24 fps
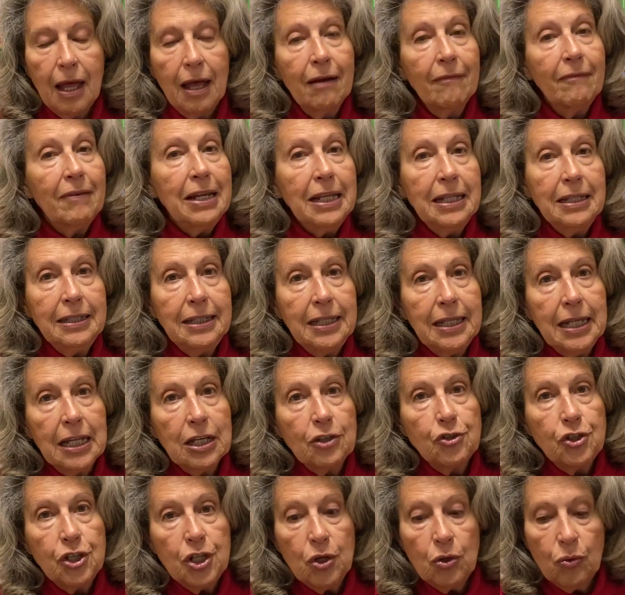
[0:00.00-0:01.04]
Valentina
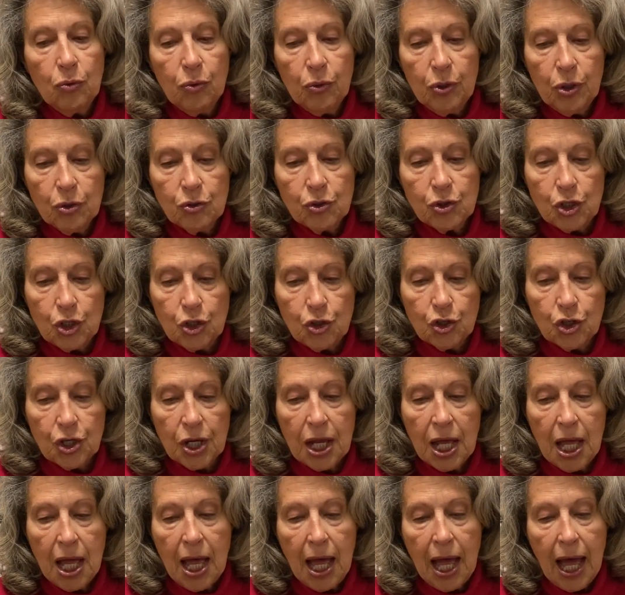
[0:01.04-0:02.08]
ci
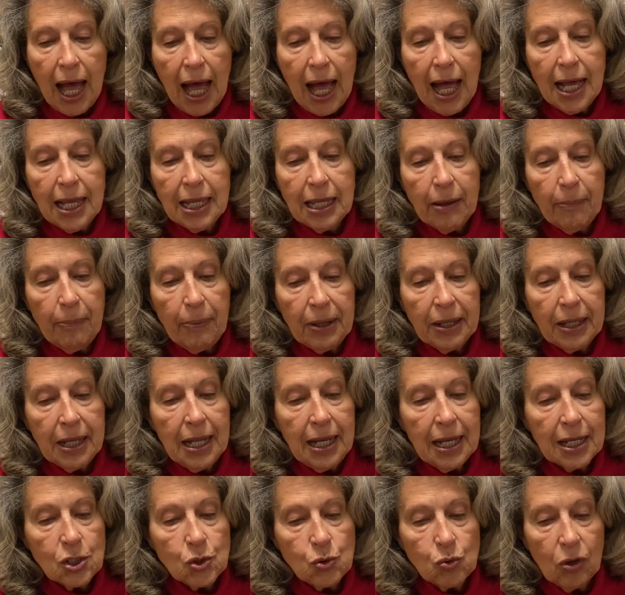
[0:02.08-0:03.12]
incuriosisce anche perché
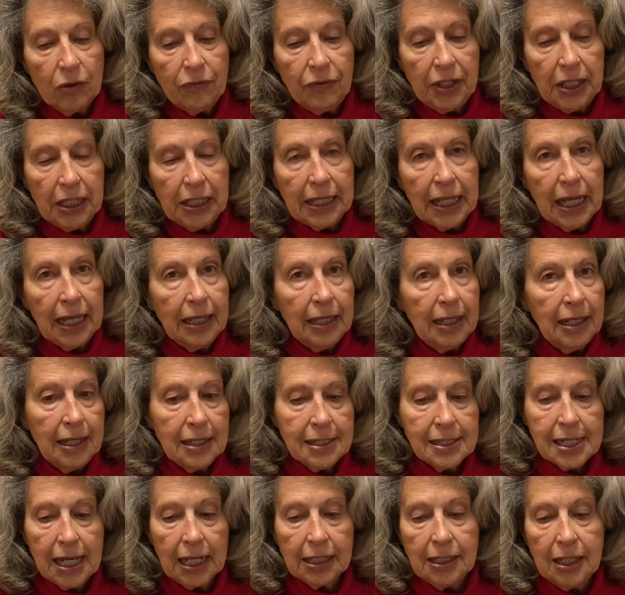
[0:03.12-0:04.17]
la sua vita,
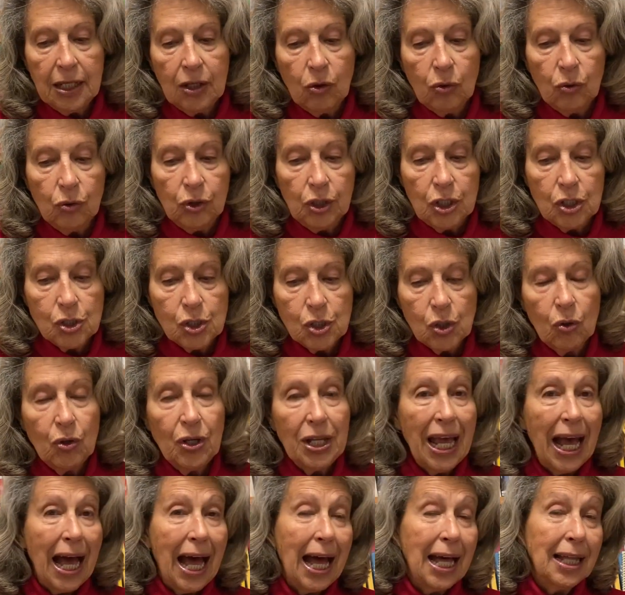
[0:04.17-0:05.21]
iniziata in
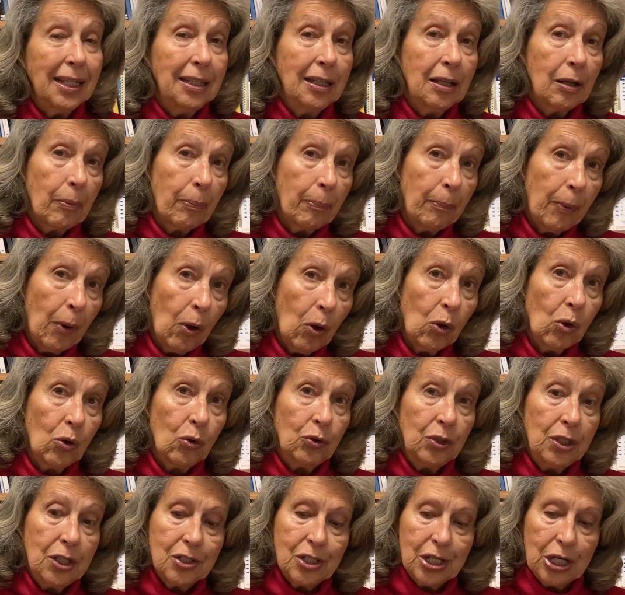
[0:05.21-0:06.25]
condizioni a dir poco
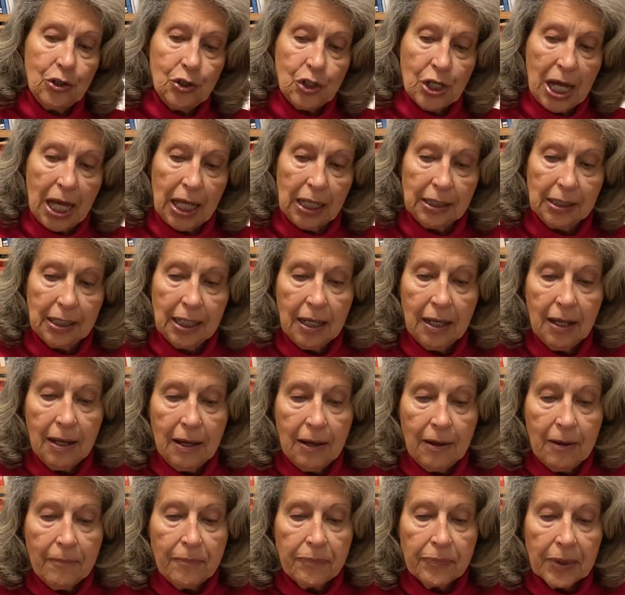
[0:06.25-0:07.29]
disagiate,
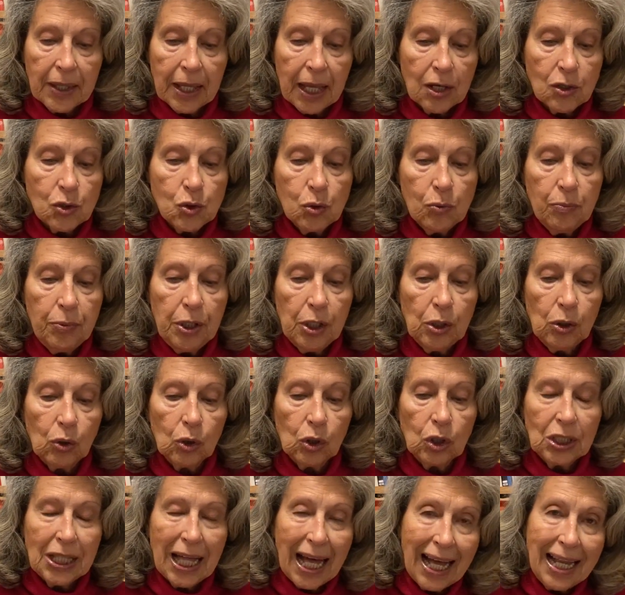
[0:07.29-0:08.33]
ha
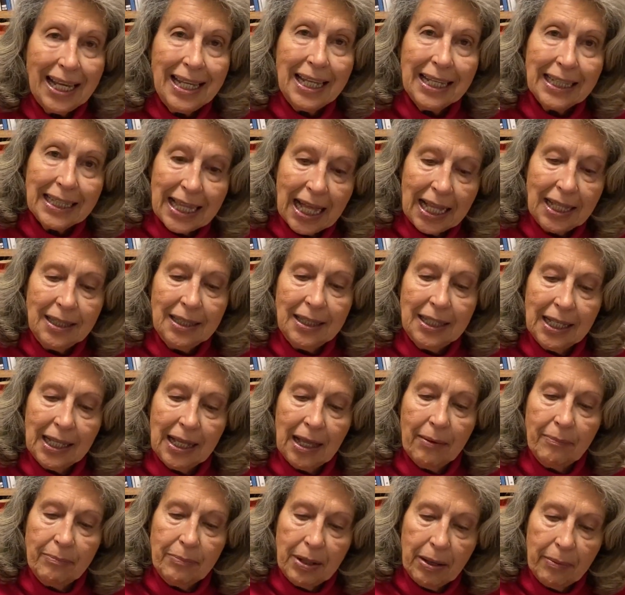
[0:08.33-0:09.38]
subito tali e tanti
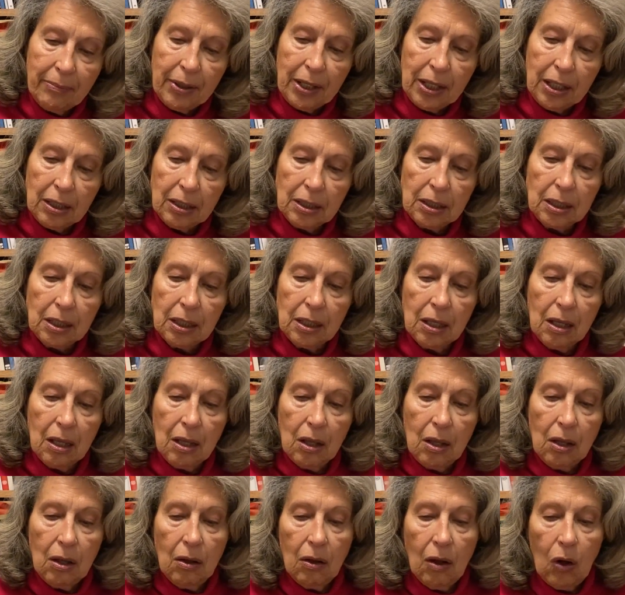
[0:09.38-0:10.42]
cambiamenti
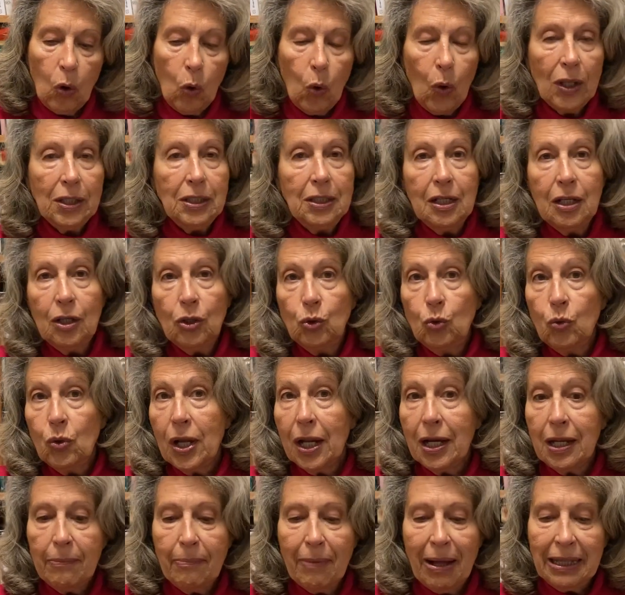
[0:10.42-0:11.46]
o addirittura
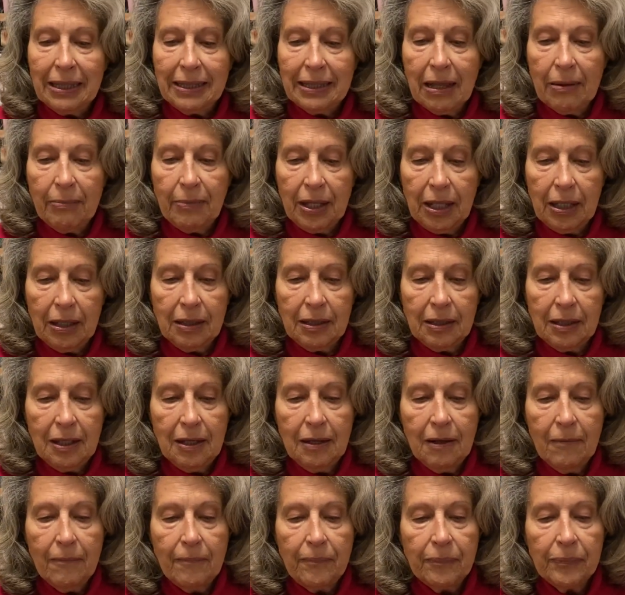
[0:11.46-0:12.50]

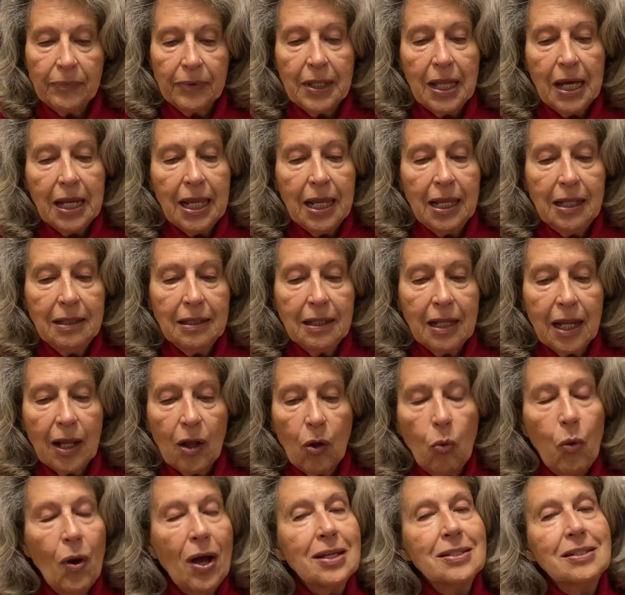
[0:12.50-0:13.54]
ribaltamenti da rendere
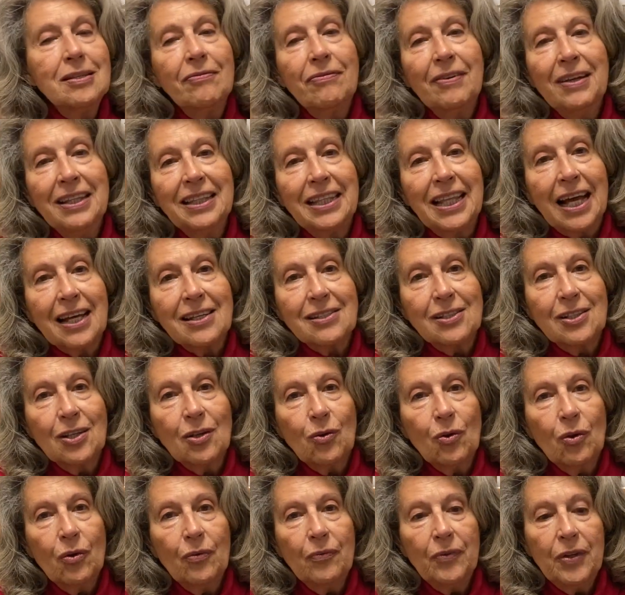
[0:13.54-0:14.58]
quasi
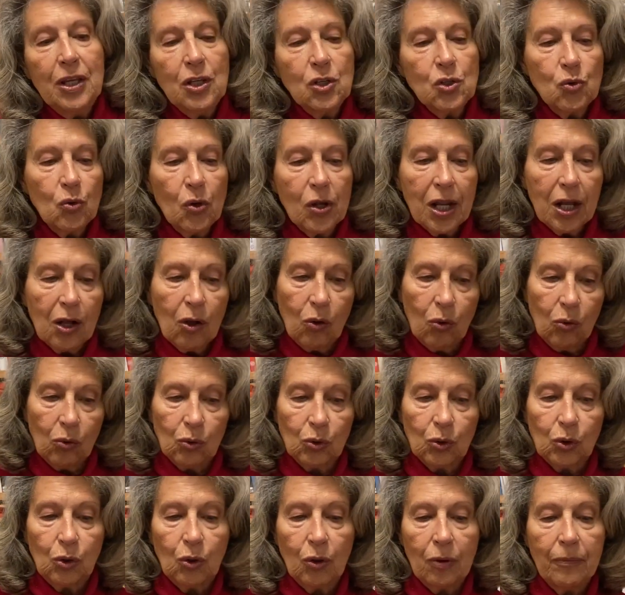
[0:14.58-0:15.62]
fantastico il suo
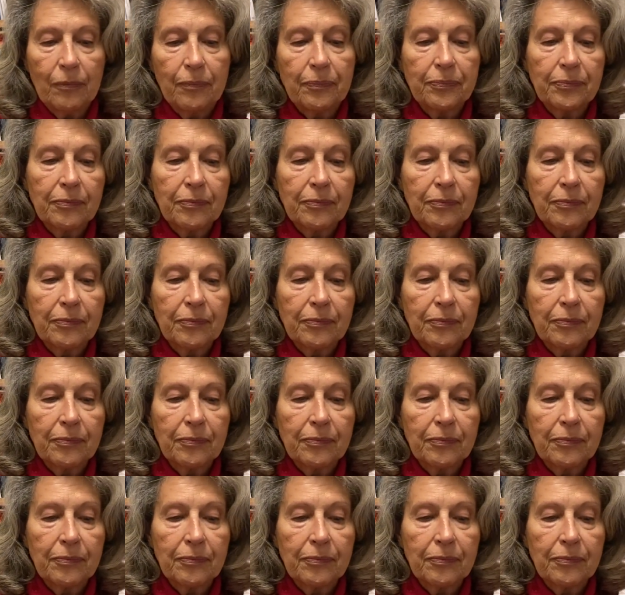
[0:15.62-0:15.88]
racconto.